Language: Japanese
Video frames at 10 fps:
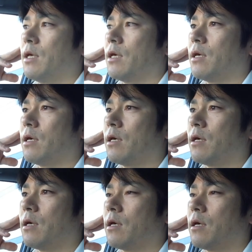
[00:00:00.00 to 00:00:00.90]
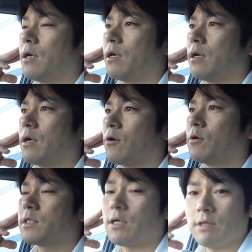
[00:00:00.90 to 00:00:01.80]
えー
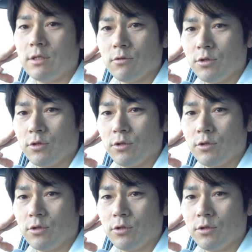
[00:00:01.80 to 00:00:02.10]
コンサルティング